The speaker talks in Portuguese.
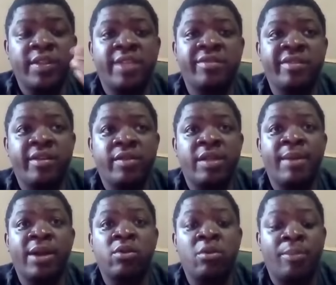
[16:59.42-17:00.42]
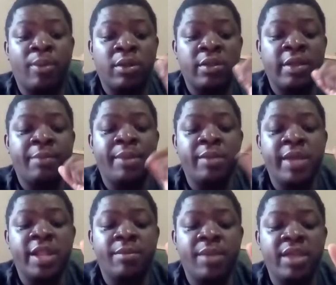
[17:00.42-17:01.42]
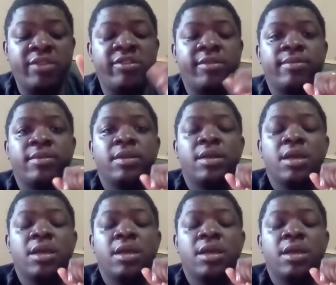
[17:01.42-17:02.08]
libertação da Marco Polo. Né? Primeiramente,